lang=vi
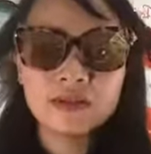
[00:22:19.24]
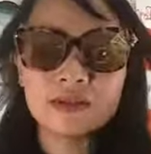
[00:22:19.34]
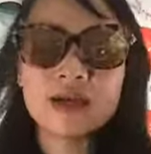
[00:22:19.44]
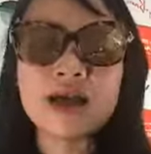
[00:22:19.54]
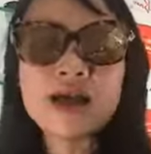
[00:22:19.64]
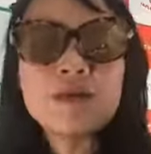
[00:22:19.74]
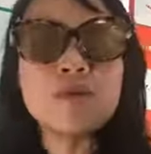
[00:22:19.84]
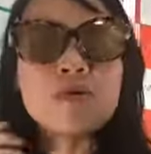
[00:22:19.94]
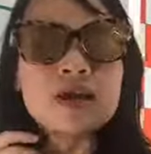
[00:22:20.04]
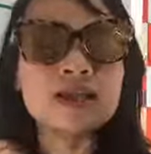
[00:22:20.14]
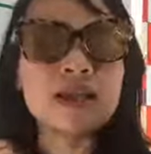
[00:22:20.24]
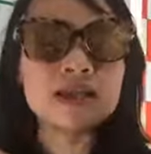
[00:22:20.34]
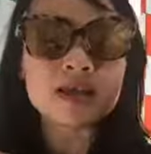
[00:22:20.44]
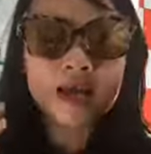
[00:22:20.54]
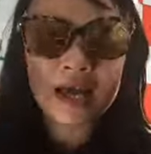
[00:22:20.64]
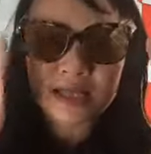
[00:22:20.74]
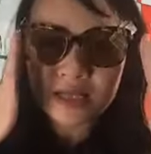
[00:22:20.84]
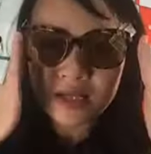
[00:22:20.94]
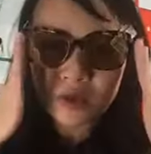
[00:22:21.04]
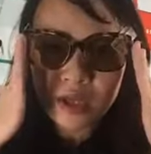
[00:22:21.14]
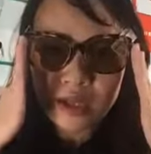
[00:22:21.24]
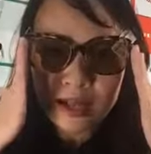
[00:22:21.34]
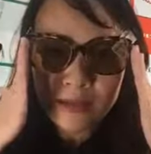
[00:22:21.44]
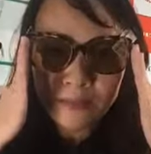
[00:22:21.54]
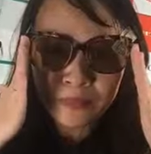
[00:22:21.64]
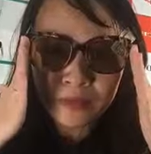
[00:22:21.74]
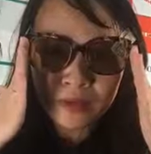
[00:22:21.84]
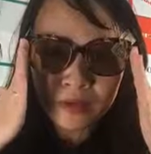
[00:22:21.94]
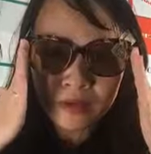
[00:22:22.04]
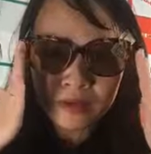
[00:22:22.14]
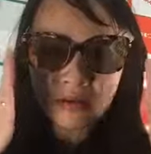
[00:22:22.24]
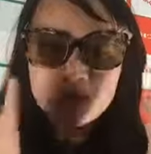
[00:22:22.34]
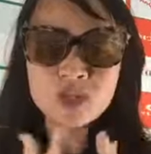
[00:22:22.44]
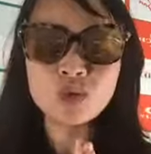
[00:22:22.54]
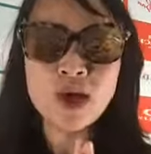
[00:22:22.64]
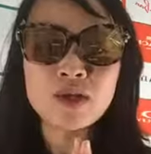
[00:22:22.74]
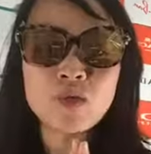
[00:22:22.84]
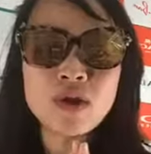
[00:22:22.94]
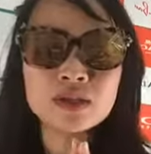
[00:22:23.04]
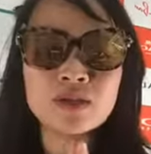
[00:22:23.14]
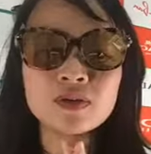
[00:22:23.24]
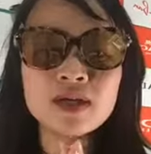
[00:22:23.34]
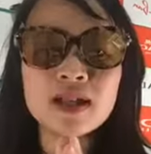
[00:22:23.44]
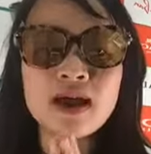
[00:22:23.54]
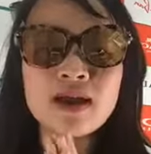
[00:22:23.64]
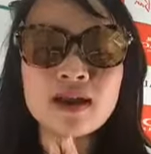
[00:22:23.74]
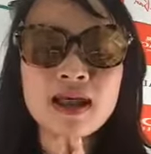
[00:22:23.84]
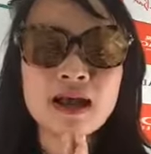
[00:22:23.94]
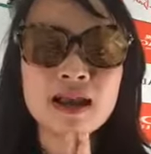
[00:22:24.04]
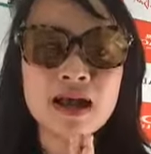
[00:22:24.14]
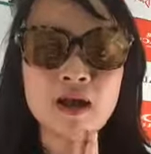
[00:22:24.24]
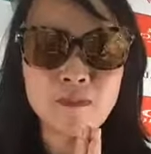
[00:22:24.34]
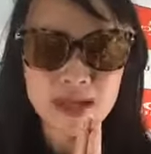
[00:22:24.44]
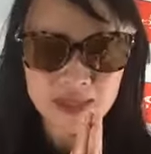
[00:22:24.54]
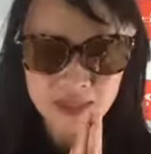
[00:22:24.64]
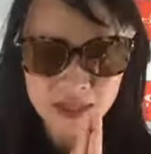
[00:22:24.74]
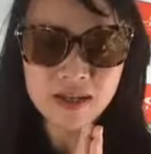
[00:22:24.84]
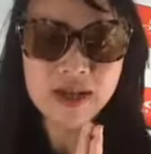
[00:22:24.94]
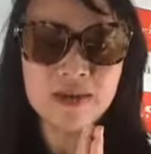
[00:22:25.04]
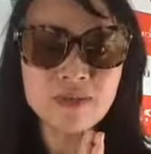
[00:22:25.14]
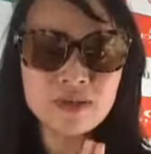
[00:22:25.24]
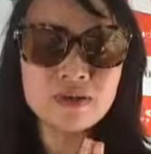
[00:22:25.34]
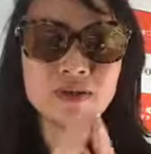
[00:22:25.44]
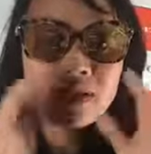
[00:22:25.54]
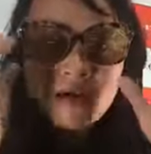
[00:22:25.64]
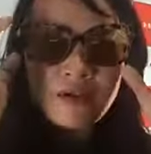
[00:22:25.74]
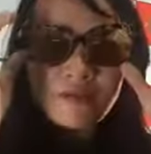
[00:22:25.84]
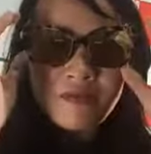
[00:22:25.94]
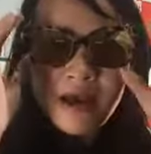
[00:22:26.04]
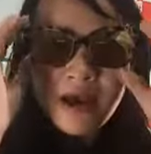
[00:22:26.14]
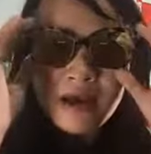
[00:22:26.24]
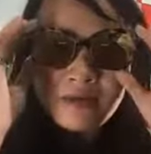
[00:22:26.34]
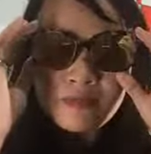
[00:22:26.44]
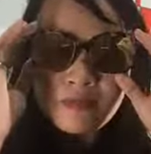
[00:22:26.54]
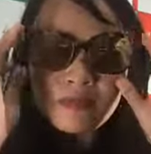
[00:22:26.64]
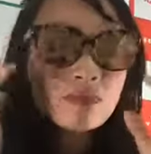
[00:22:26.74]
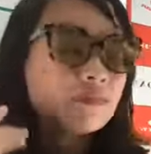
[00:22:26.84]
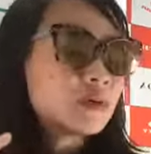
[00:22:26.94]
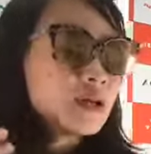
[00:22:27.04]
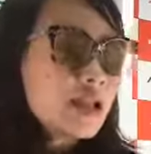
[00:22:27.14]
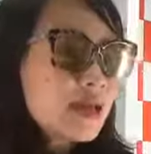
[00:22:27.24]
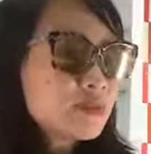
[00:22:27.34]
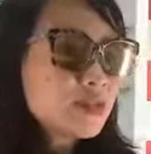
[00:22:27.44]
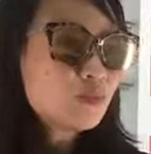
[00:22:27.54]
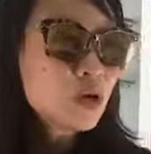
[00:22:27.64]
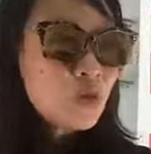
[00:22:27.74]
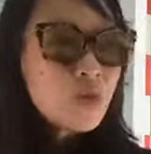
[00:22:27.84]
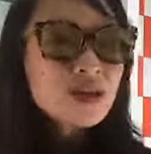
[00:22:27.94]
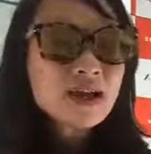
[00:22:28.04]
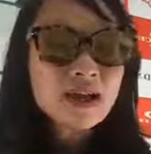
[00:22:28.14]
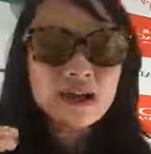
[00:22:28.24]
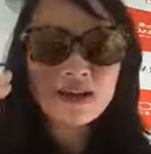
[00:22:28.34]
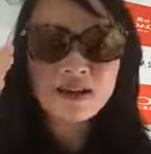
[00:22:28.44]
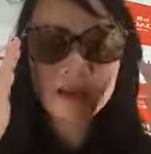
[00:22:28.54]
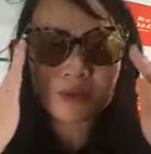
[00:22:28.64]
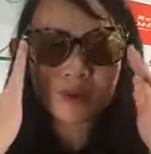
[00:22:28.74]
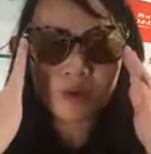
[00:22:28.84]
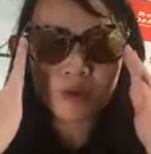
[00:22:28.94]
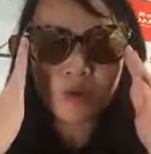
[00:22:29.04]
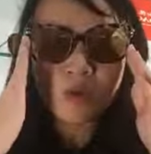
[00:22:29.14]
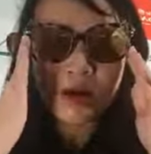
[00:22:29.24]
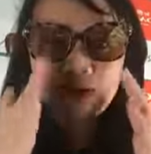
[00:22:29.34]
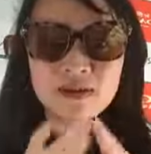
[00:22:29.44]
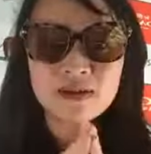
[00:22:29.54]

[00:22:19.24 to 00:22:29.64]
Tất cả các mẫu kính này nhá, các anh chị có thể là ở trên toàn quốc thì có thể là là là comment chi tiết để em gửi. Và đây là em ship toàn quốc nhá. Em ship toàn quốc ạ.